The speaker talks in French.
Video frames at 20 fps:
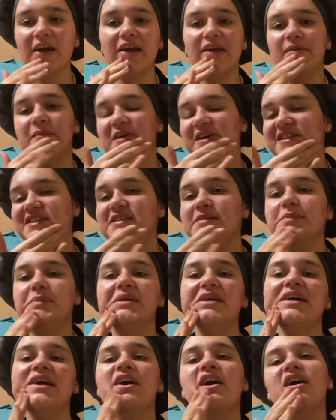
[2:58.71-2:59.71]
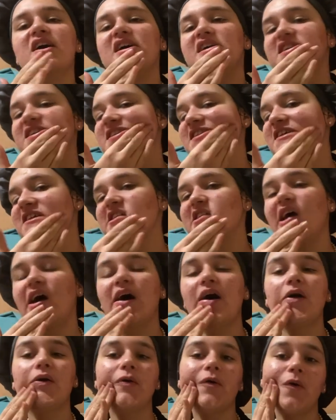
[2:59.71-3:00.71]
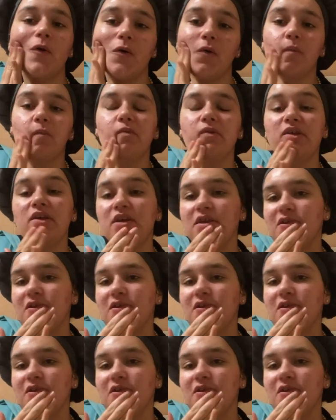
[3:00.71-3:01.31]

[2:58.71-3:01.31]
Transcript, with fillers: à y participer. J'ai déjà rempli